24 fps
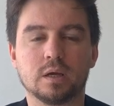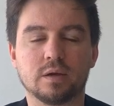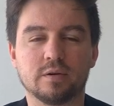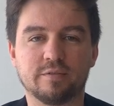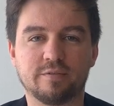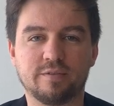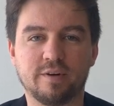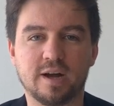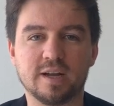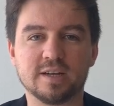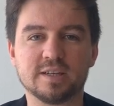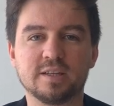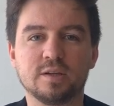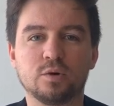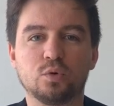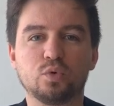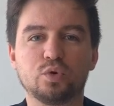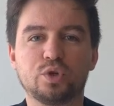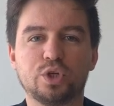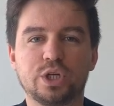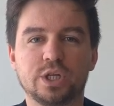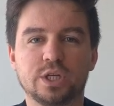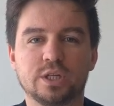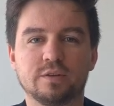Важно
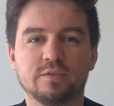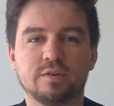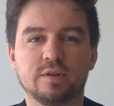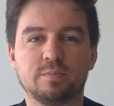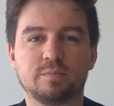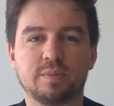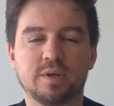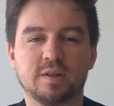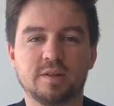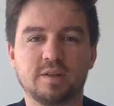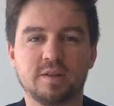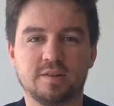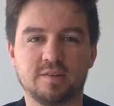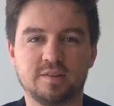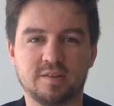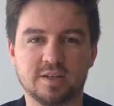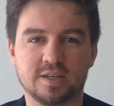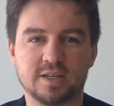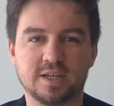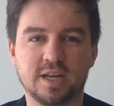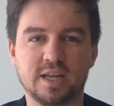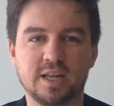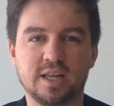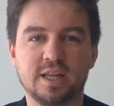учитывать при
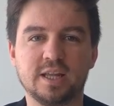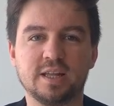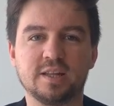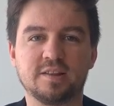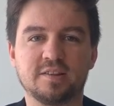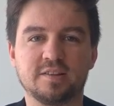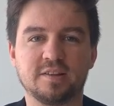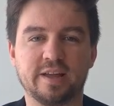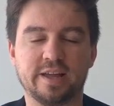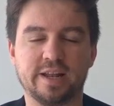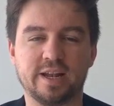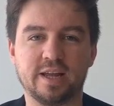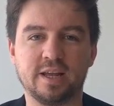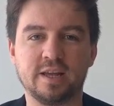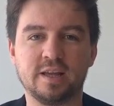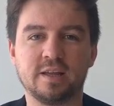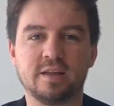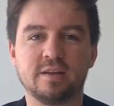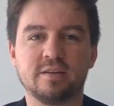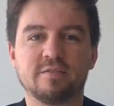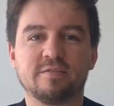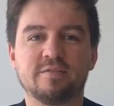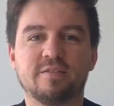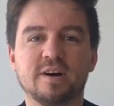достижении цели
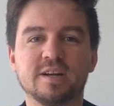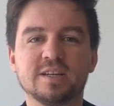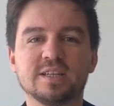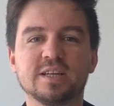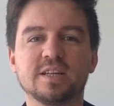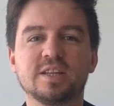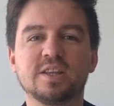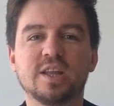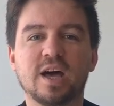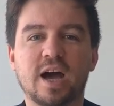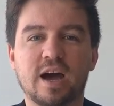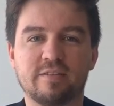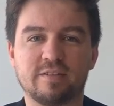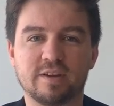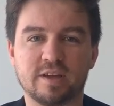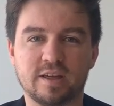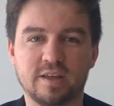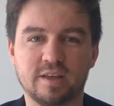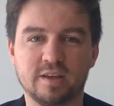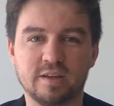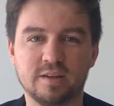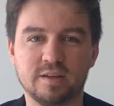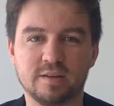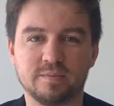ваши
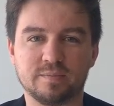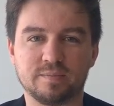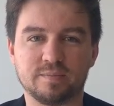навыки,